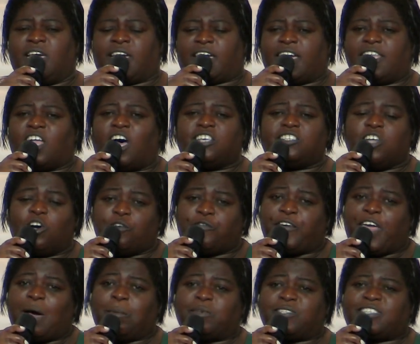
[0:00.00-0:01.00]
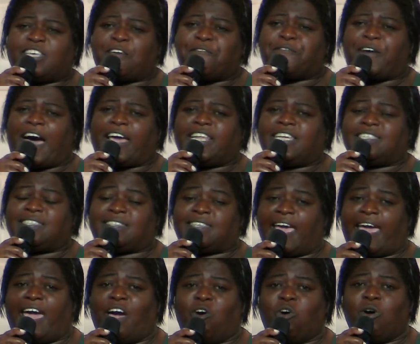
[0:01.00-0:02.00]
Que nós não venhamos ser
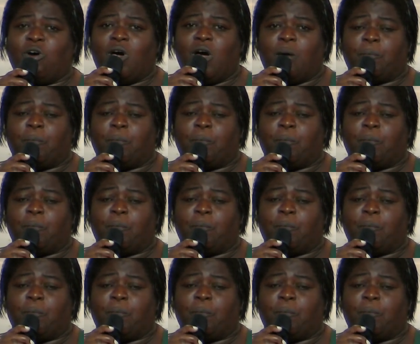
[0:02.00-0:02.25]
fariseu,